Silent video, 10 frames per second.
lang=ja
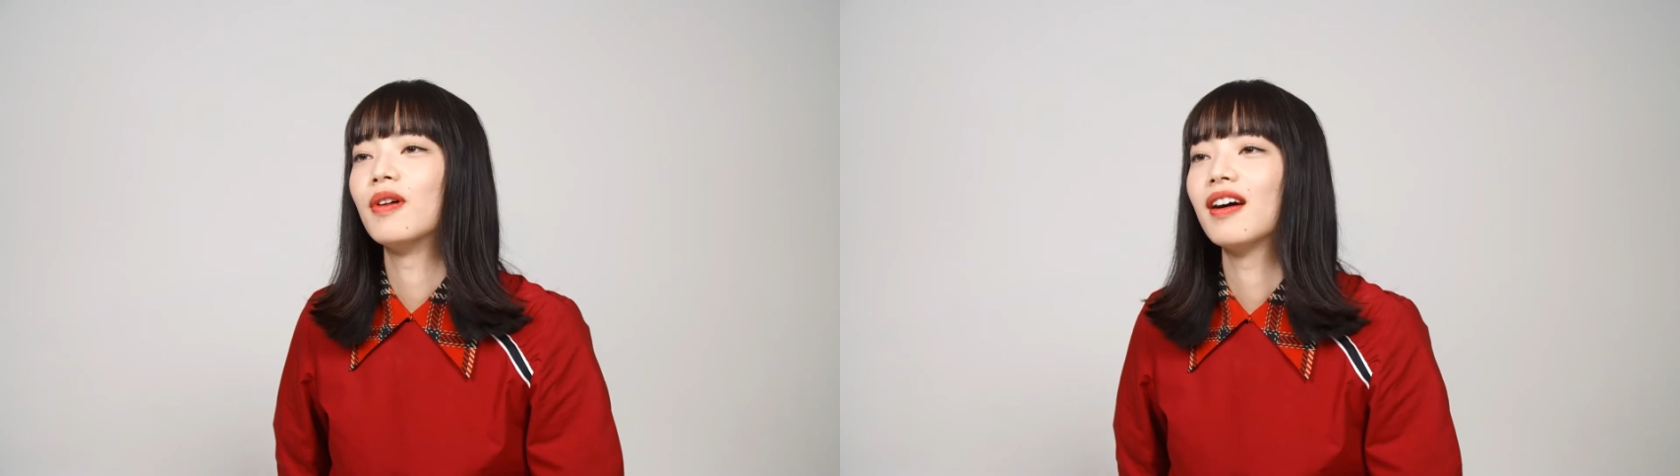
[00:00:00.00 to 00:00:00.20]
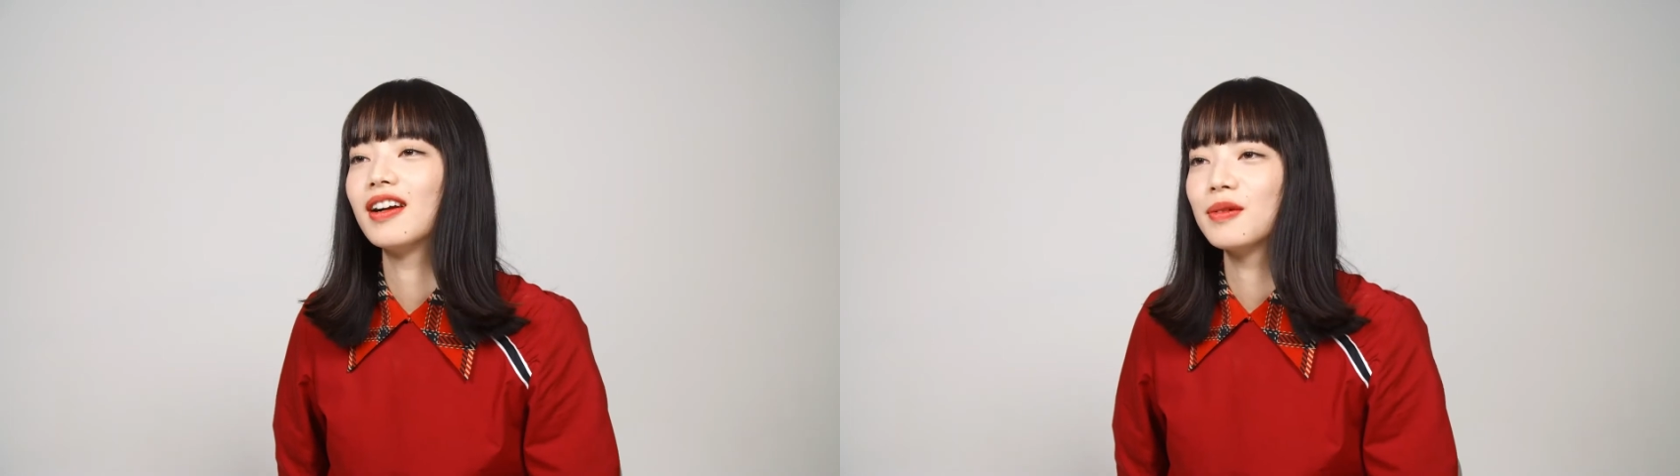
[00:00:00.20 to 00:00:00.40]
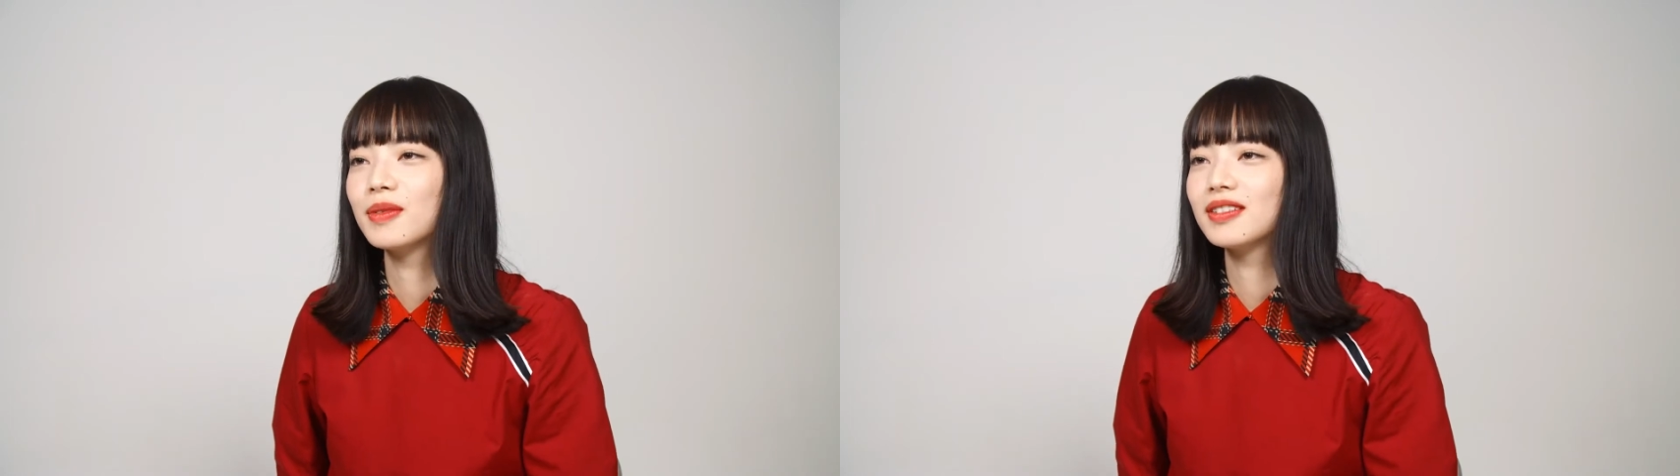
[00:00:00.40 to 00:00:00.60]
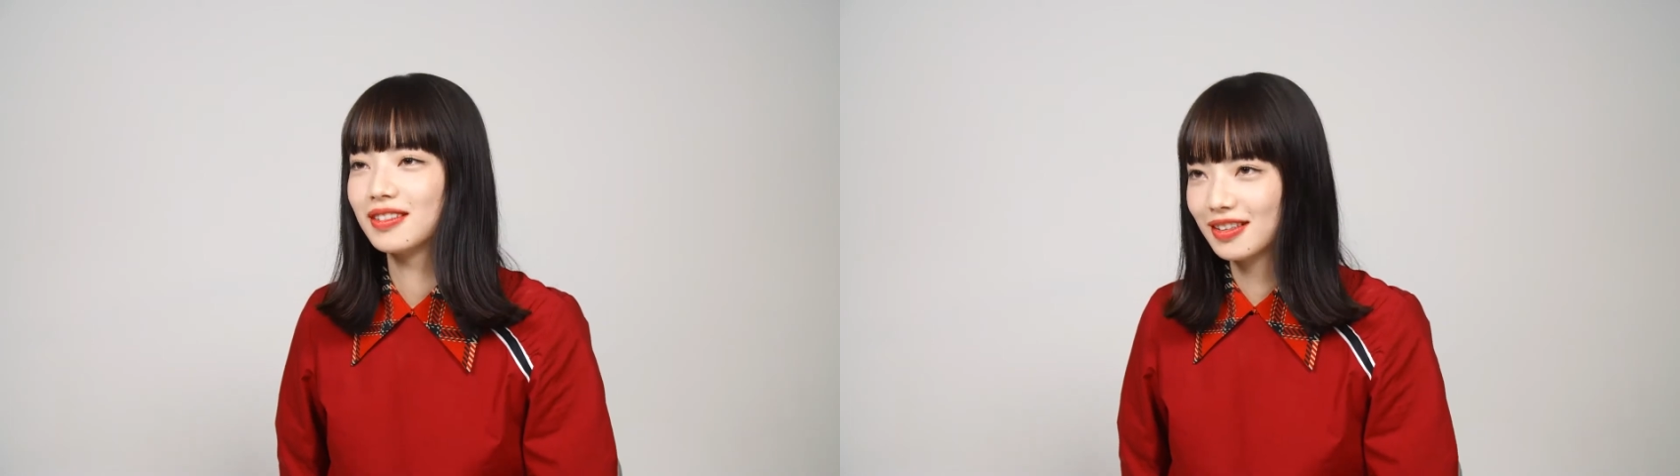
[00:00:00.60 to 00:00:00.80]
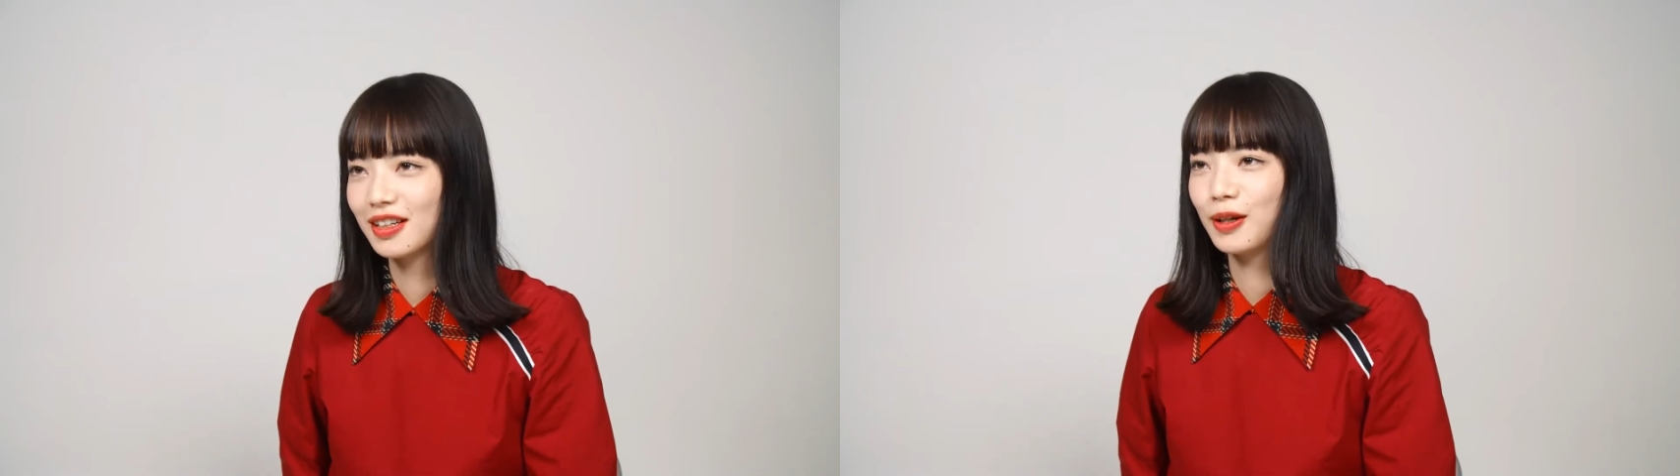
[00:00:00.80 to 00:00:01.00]
も上がります
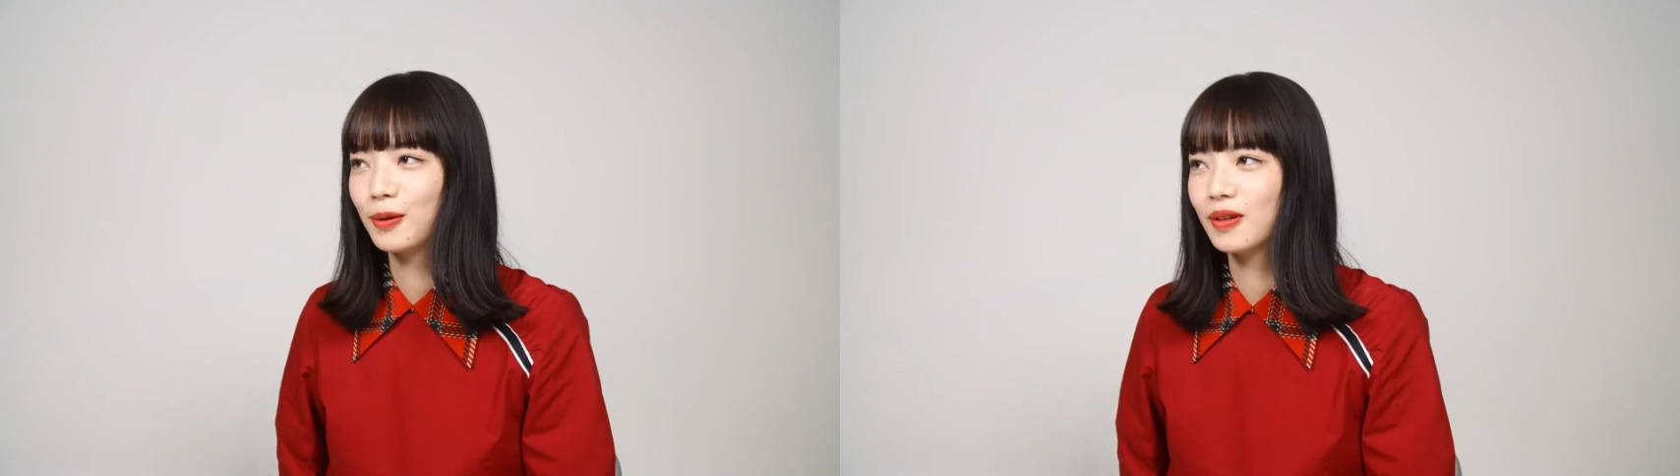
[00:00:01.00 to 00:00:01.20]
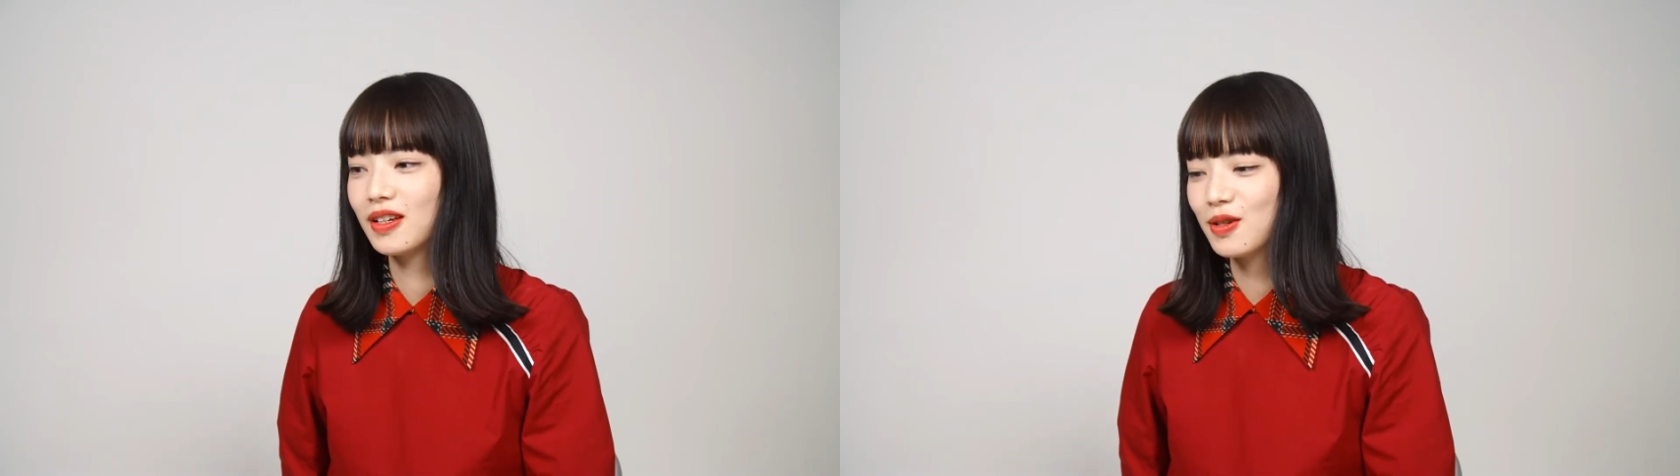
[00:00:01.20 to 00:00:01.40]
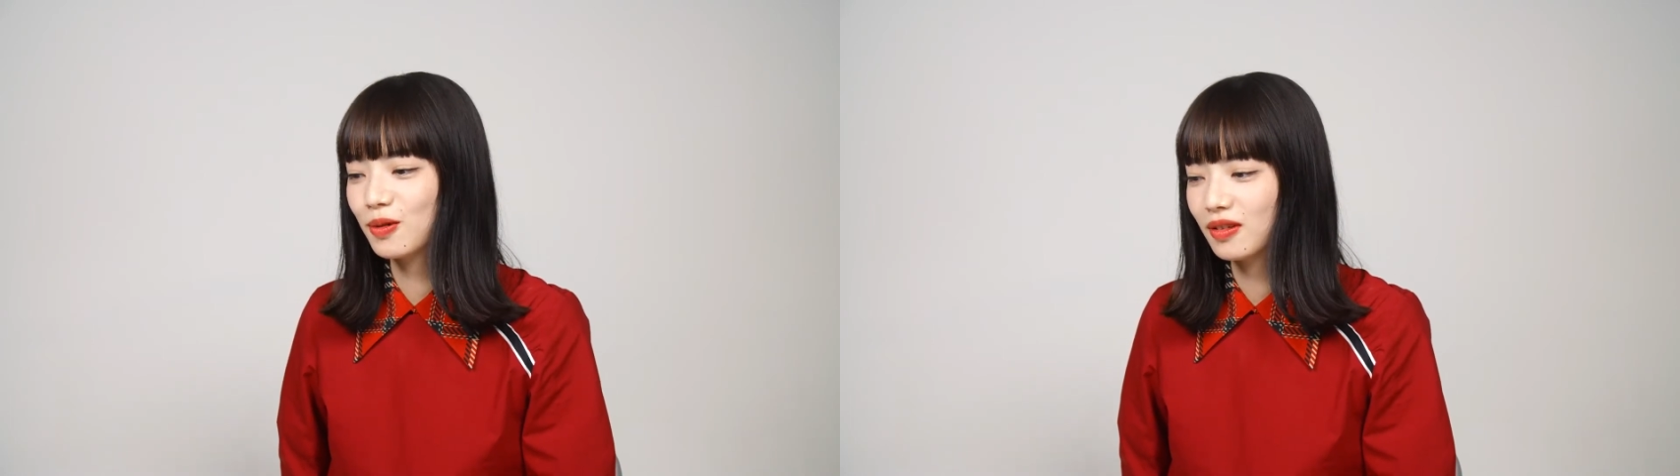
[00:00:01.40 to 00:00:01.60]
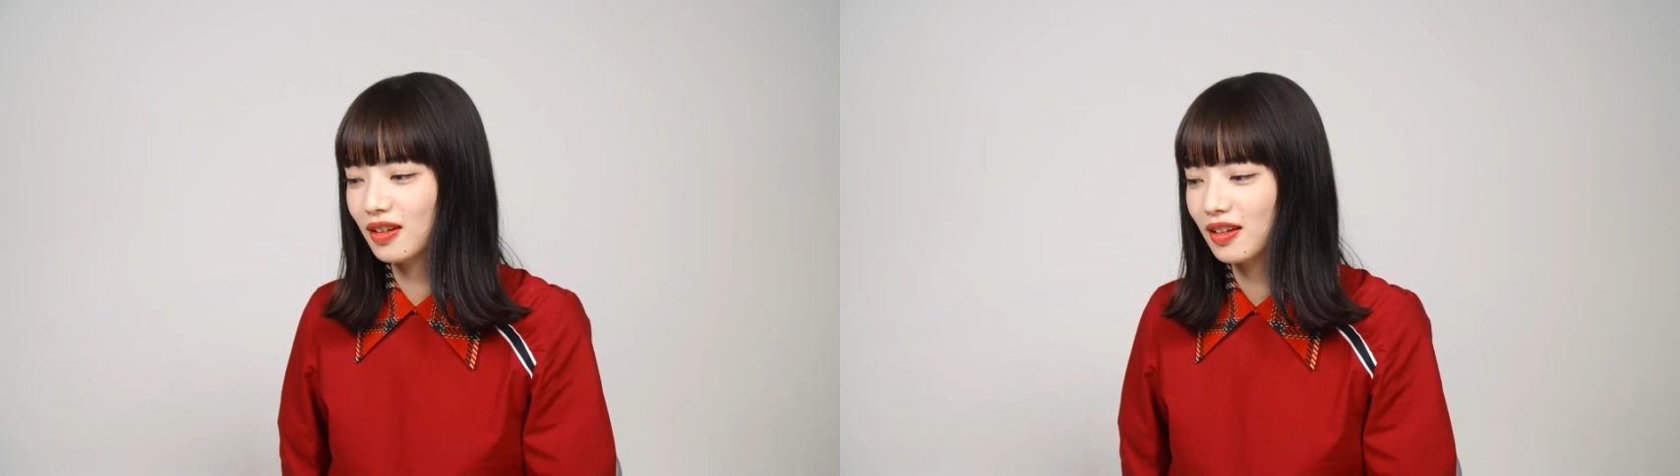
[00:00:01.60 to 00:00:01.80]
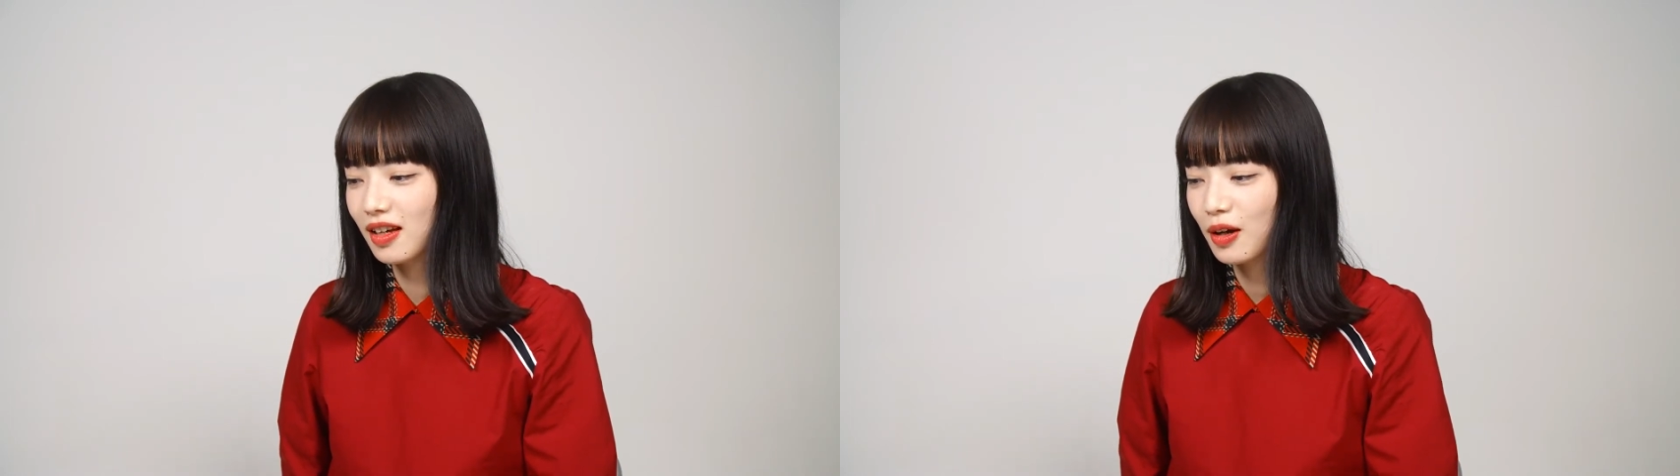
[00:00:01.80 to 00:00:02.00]
ね、うん、いろんな衣装に